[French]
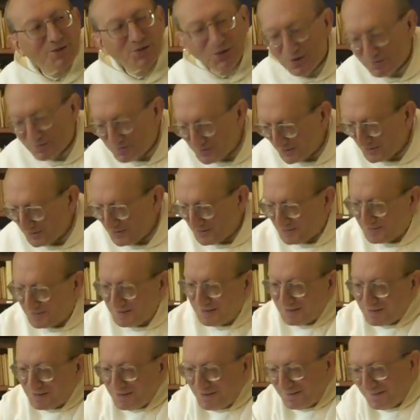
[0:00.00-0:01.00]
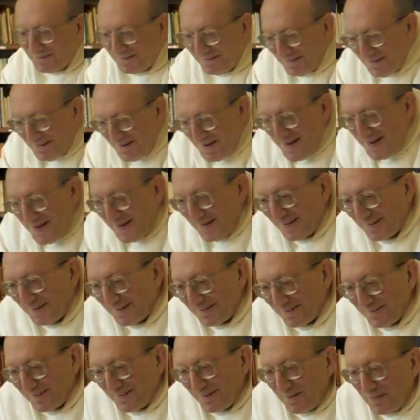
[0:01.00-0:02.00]
sur la virilité là-dedans.
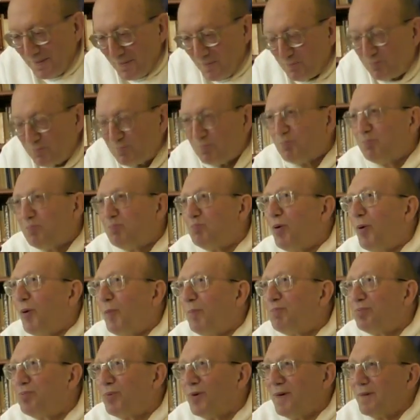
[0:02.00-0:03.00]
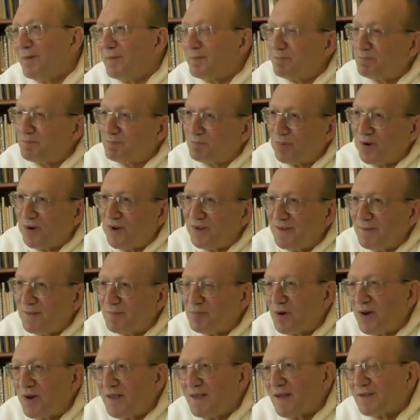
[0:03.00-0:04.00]
Euh, pour,
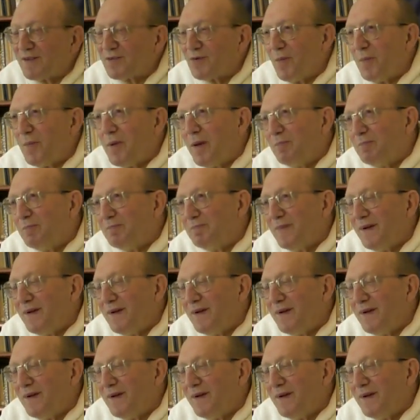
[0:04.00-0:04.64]
les, garçons, mais